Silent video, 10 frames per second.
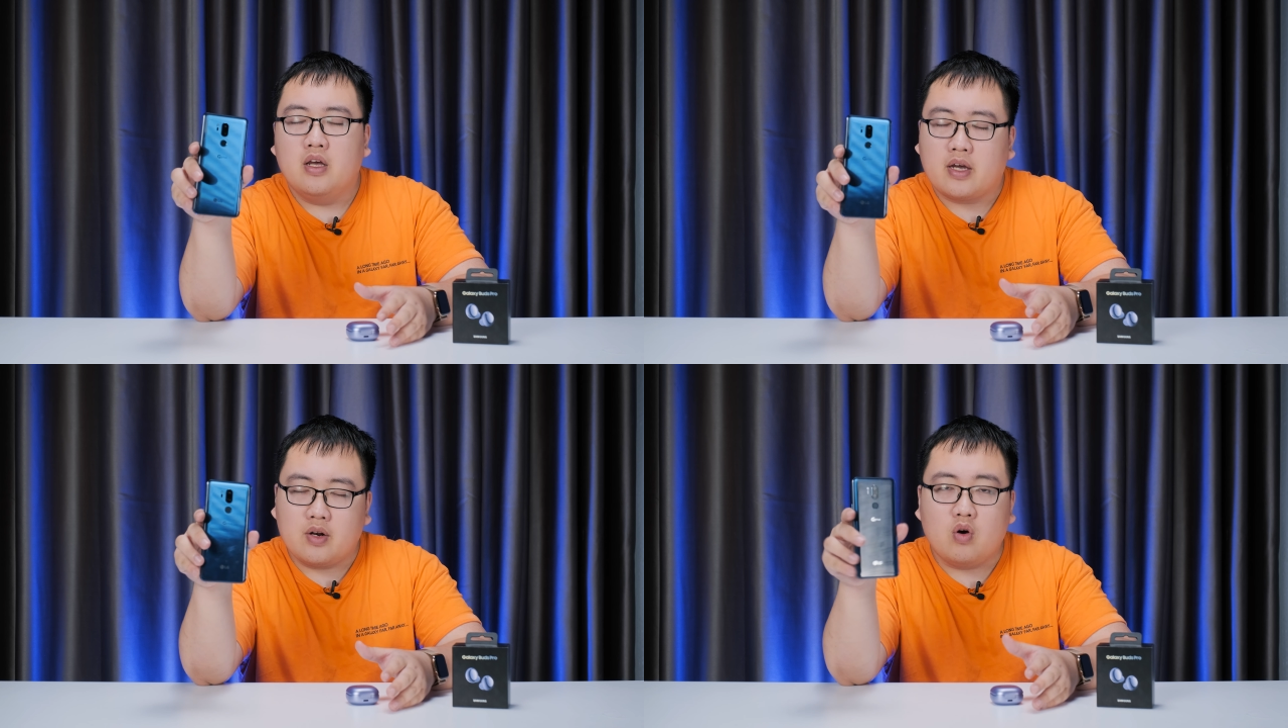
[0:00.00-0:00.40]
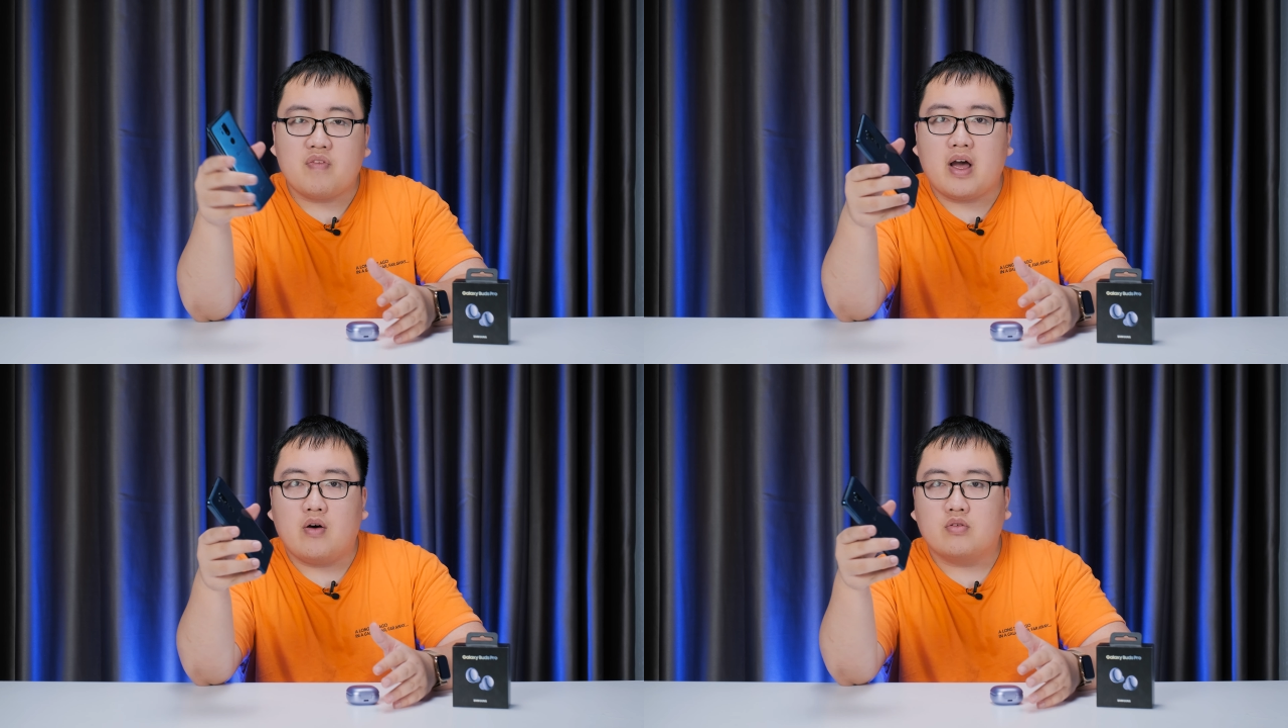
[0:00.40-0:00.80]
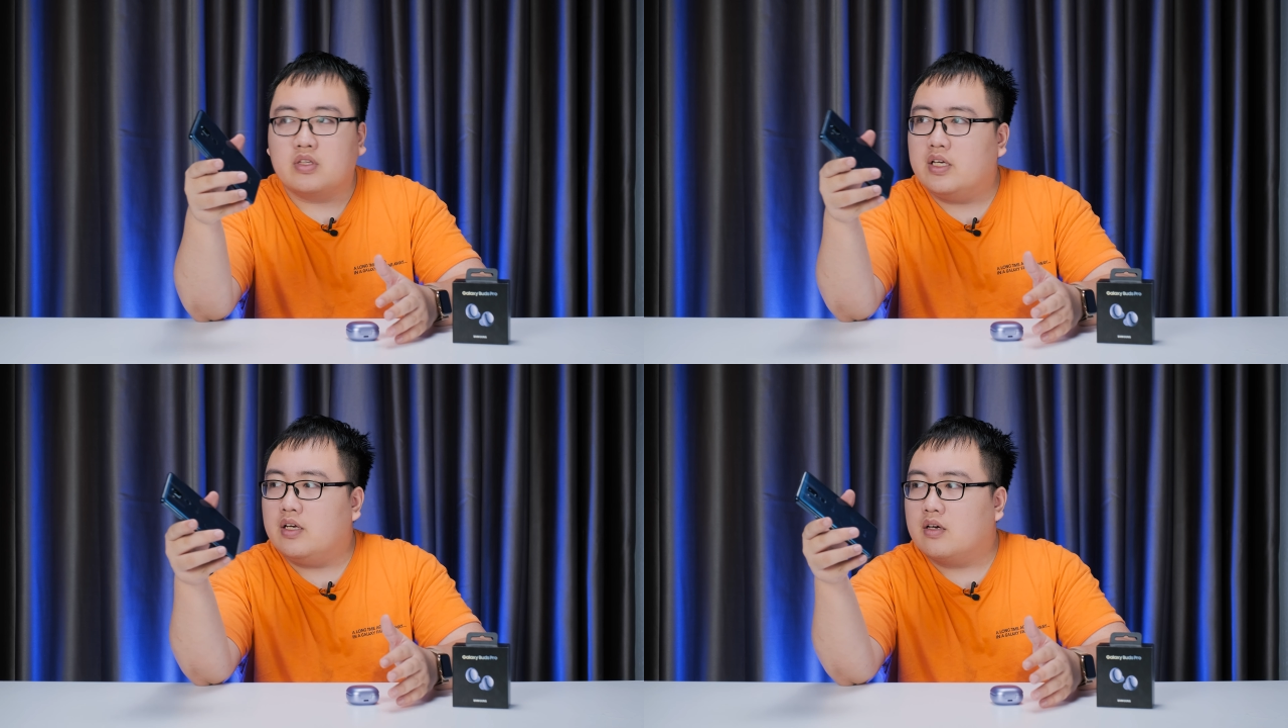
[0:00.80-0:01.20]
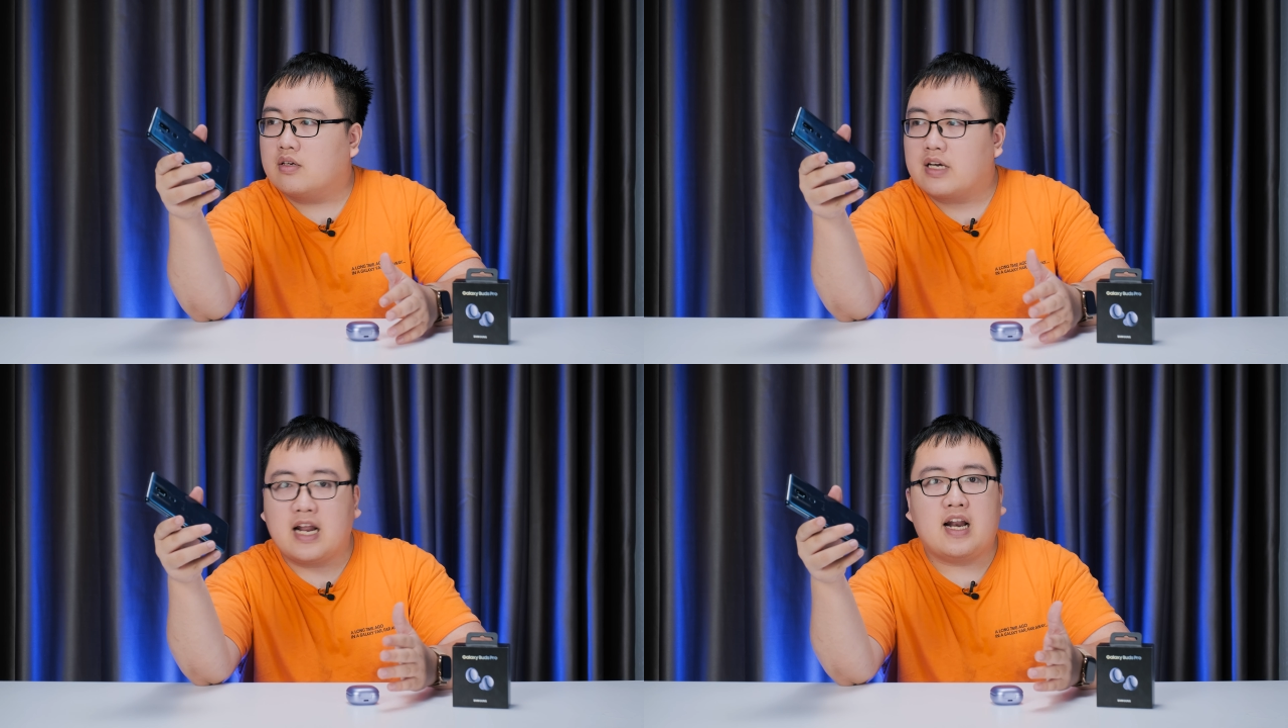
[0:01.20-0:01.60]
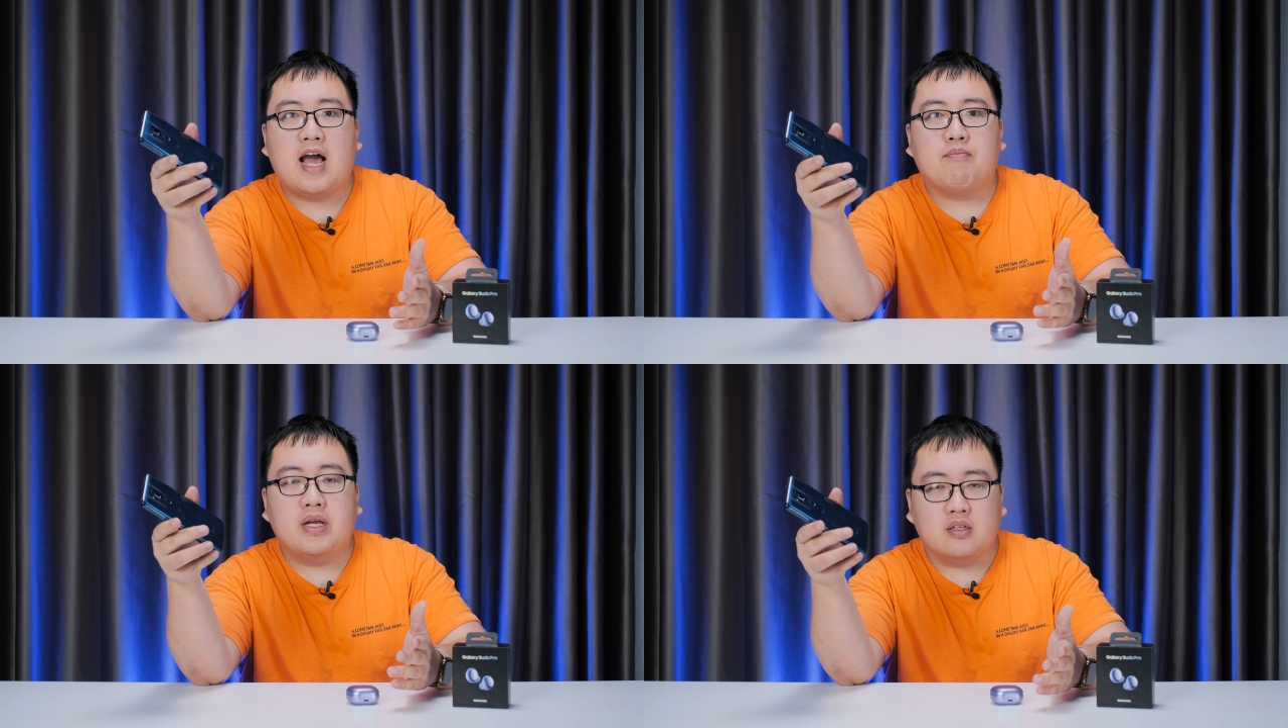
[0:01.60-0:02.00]
Kết nối vào thì cài đặt
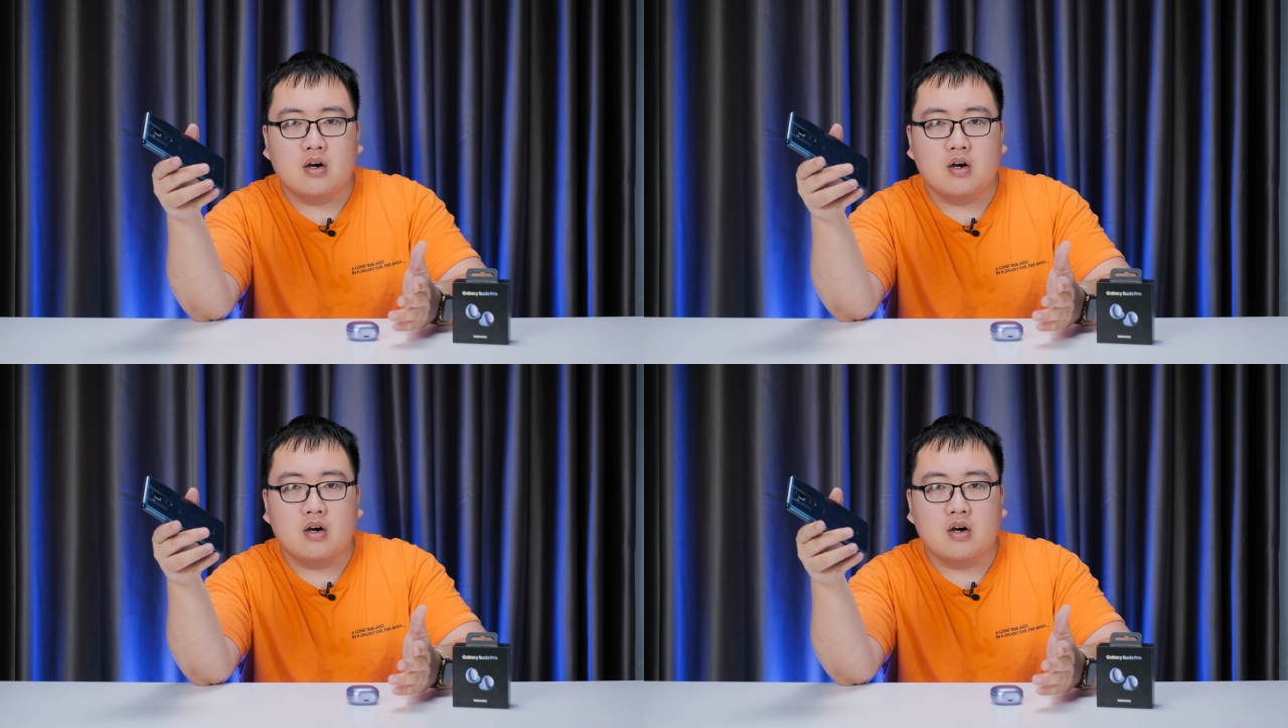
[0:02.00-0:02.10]
app bình